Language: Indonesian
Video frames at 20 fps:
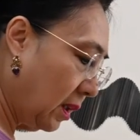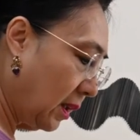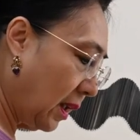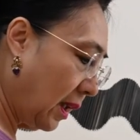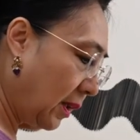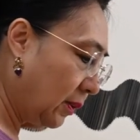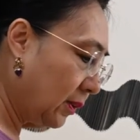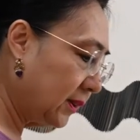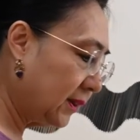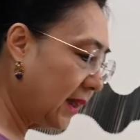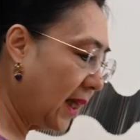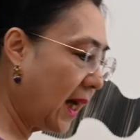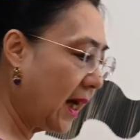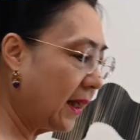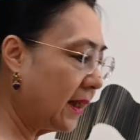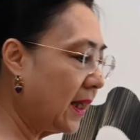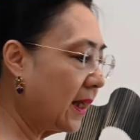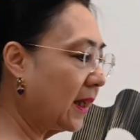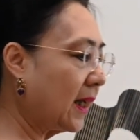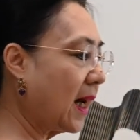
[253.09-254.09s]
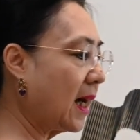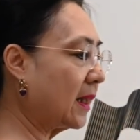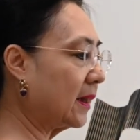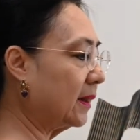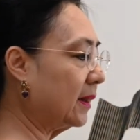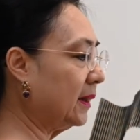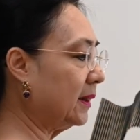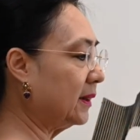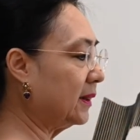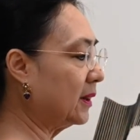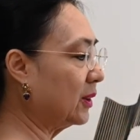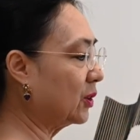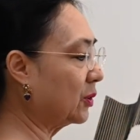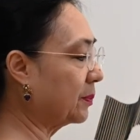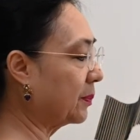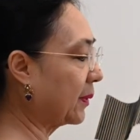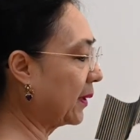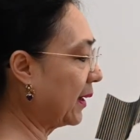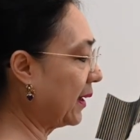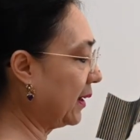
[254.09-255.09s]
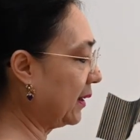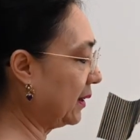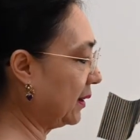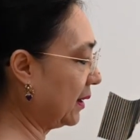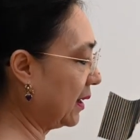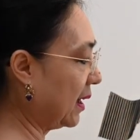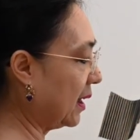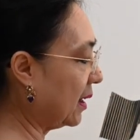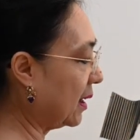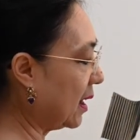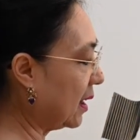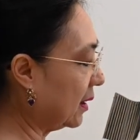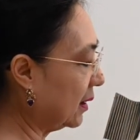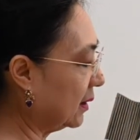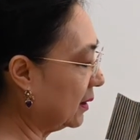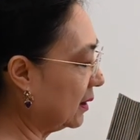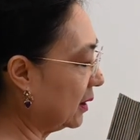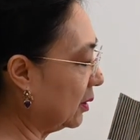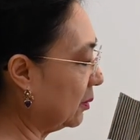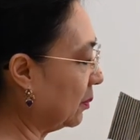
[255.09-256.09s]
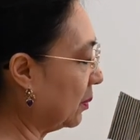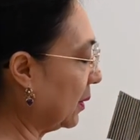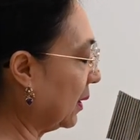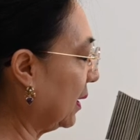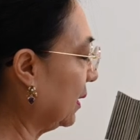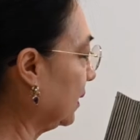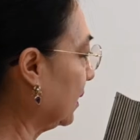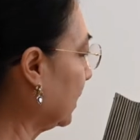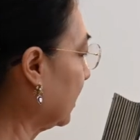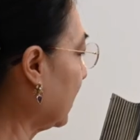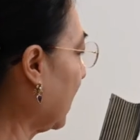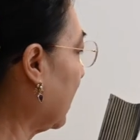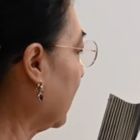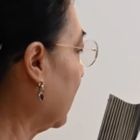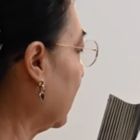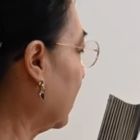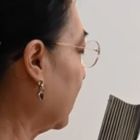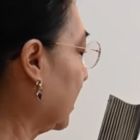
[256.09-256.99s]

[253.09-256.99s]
lalu saya ada carnation spray ya carnation spraynya cantik